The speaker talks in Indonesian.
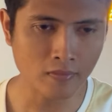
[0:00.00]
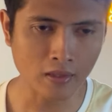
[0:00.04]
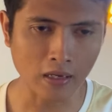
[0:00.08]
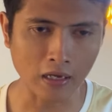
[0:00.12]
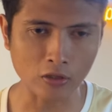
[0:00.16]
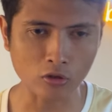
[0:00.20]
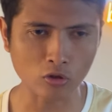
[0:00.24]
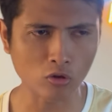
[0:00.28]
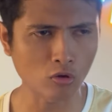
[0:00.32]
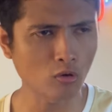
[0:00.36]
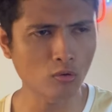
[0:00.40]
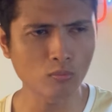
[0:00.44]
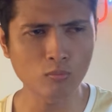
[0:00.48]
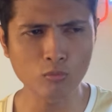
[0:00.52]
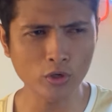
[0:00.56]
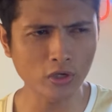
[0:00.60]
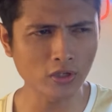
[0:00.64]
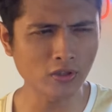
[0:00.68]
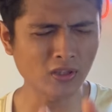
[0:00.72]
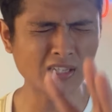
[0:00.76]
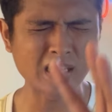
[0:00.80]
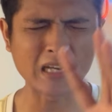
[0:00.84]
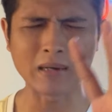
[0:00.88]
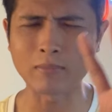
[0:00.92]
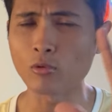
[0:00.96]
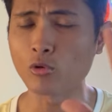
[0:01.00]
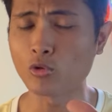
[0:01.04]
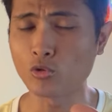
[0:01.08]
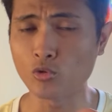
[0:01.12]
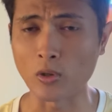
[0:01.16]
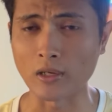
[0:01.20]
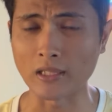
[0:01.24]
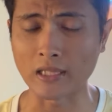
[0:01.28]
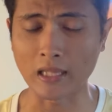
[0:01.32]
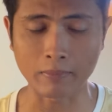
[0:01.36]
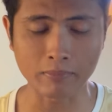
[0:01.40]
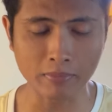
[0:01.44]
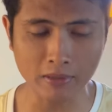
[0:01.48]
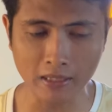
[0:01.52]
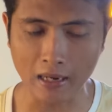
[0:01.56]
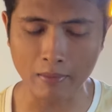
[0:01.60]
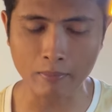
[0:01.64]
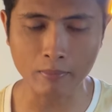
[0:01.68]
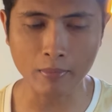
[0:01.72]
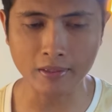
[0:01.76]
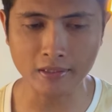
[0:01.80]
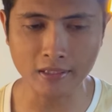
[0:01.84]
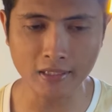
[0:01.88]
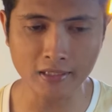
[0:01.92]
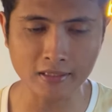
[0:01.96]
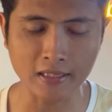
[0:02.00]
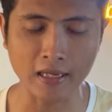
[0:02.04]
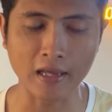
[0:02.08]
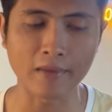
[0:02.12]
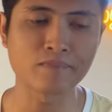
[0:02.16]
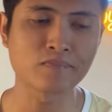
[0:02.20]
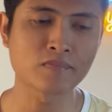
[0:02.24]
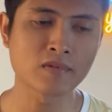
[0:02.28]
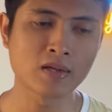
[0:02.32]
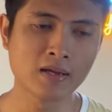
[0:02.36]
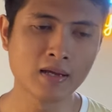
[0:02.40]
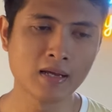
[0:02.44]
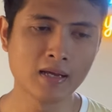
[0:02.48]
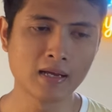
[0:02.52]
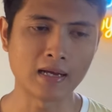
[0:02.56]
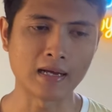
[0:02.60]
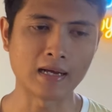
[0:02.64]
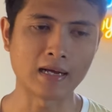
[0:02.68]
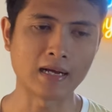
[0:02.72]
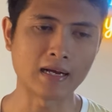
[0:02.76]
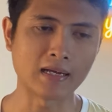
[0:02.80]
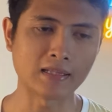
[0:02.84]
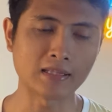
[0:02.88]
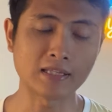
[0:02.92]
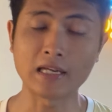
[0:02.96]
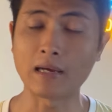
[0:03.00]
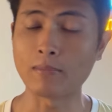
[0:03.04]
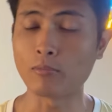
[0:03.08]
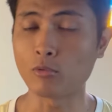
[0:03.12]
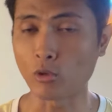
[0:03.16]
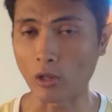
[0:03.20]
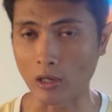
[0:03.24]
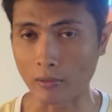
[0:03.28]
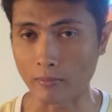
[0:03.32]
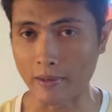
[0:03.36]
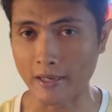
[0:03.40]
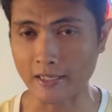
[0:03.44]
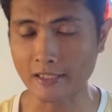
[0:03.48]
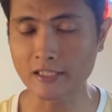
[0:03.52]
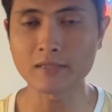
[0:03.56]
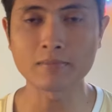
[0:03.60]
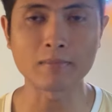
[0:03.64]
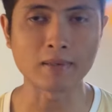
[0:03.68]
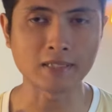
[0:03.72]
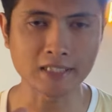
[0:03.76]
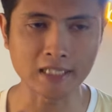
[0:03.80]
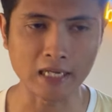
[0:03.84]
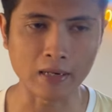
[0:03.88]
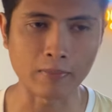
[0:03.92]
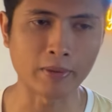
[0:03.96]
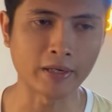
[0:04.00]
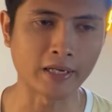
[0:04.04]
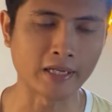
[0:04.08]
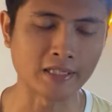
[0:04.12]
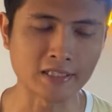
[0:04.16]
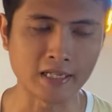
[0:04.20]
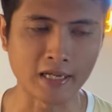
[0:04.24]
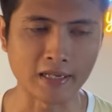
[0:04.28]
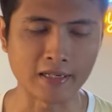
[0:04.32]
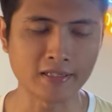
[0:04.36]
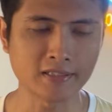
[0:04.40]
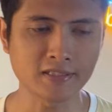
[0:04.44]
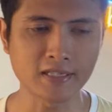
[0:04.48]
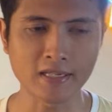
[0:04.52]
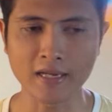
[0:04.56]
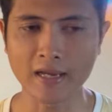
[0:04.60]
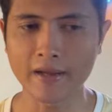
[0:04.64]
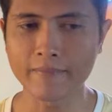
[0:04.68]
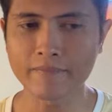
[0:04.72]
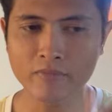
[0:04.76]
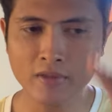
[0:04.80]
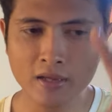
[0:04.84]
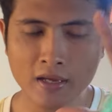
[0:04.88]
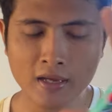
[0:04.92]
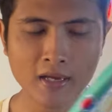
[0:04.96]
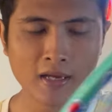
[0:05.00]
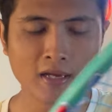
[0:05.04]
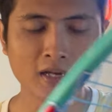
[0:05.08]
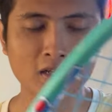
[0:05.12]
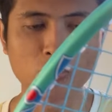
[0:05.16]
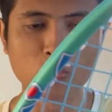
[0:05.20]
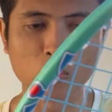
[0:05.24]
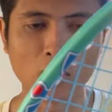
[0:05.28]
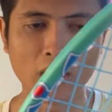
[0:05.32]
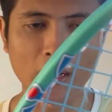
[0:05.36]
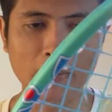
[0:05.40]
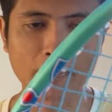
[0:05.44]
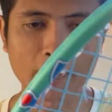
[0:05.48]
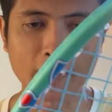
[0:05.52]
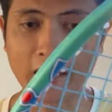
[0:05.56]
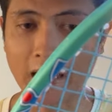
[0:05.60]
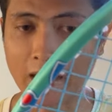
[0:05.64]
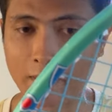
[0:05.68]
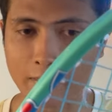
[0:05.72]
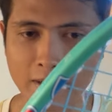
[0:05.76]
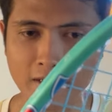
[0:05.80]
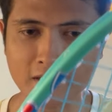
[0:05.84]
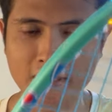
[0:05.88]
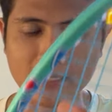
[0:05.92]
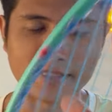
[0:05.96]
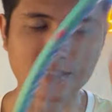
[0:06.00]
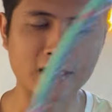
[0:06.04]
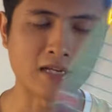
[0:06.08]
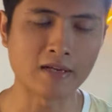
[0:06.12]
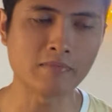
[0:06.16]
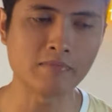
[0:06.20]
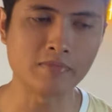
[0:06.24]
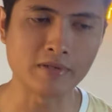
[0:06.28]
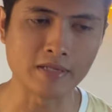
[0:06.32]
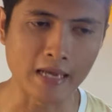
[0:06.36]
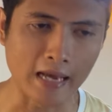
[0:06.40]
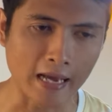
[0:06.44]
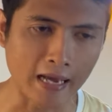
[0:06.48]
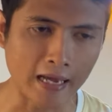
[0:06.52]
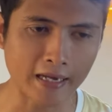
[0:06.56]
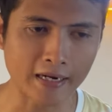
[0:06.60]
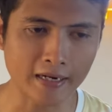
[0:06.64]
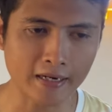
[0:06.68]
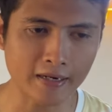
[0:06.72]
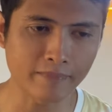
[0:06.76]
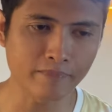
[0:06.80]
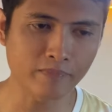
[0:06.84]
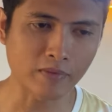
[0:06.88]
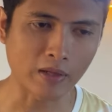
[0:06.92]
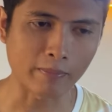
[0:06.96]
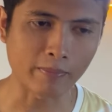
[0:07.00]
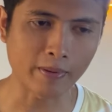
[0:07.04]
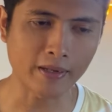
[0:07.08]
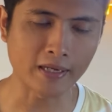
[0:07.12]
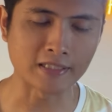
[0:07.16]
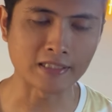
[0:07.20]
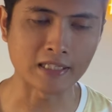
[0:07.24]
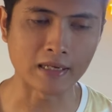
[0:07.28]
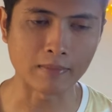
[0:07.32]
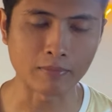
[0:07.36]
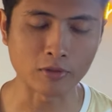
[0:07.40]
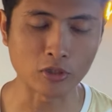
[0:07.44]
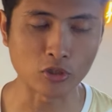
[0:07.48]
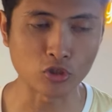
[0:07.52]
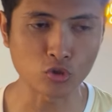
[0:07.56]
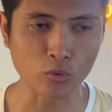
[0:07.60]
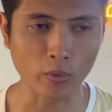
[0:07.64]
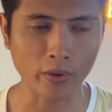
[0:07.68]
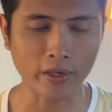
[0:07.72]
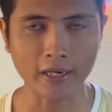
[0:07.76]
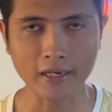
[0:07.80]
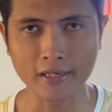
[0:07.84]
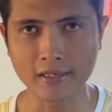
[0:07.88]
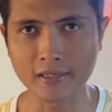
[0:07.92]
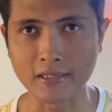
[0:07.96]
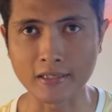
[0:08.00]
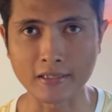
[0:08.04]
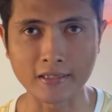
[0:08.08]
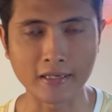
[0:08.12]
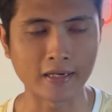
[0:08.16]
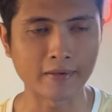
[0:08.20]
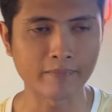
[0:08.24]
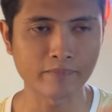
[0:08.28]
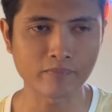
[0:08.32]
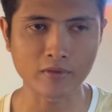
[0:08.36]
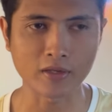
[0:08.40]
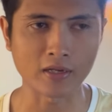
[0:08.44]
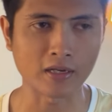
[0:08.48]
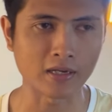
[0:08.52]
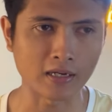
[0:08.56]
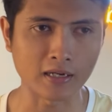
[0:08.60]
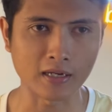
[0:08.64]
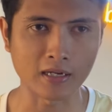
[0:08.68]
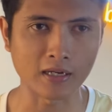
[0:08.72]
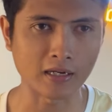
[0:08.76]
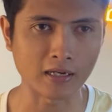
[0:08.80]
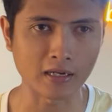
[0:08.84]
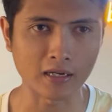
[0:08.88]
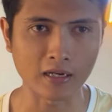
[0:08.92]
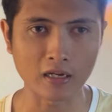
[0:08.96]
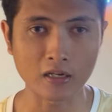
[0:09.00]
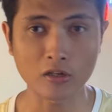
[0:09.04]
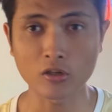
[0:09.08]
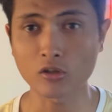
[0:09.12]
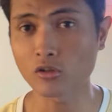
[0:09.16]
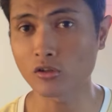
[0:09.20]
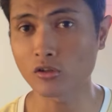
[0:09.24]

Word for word: atau mungkin 32 tapi amannya ya uh, 30 lbs masih aman guys ya. Ini saya 28 lbs aja biar apa guys ya menyesuaikan dengan uh,